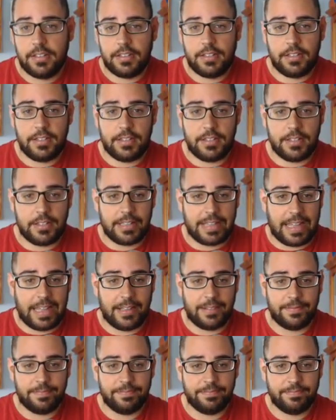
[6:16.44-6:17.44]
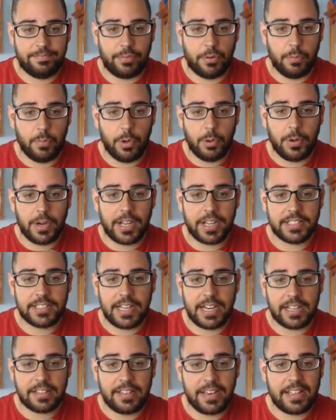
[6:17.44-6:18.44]
Eh, por muy buena que sea
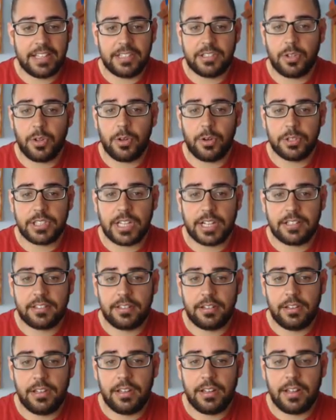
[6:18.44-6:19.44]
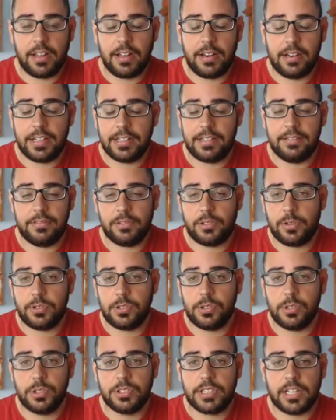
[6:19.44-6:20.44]
la actriz. Es que todos los, ah, todos
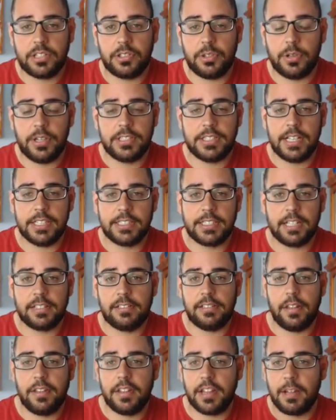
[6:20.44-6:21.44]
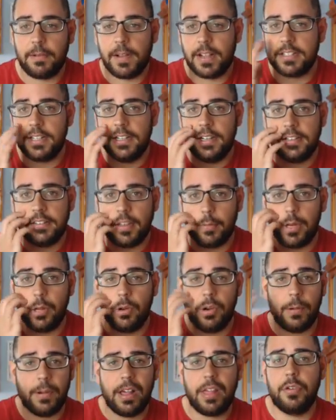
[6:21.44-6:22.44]
los actores y las actrices que van a salir en esta
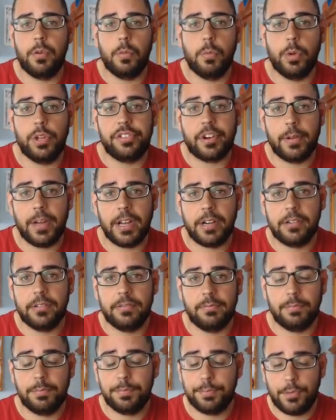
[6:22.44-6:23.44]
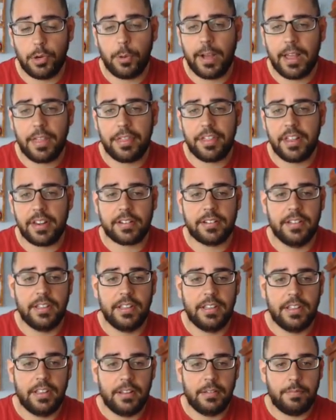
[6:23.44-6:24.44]
película van a hacer un buen trabajo. Lo van a hacer.
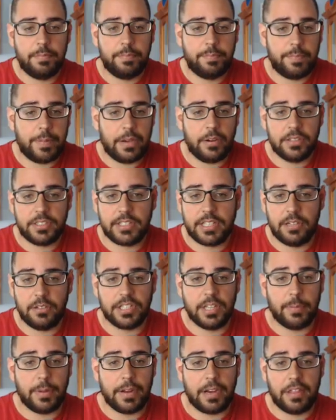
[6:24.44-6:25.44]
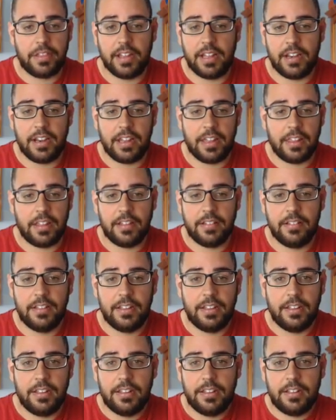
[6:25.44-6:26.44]
Pero es que no se parecen a nada
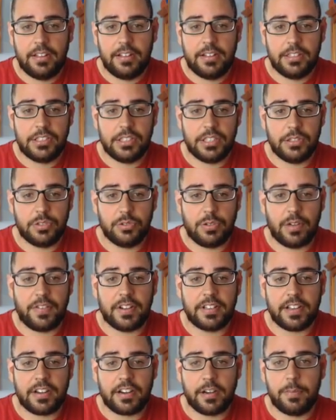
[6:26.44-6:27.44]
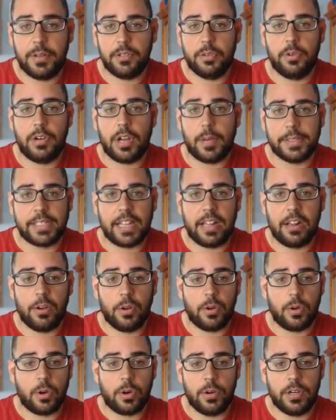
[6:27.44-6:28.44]
es, una falta de respeto y una patada a
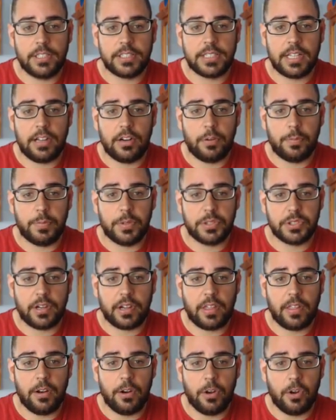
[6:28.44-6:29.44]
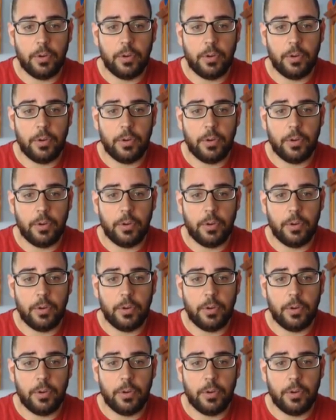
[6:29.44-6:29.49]
los cojones a los personajes de los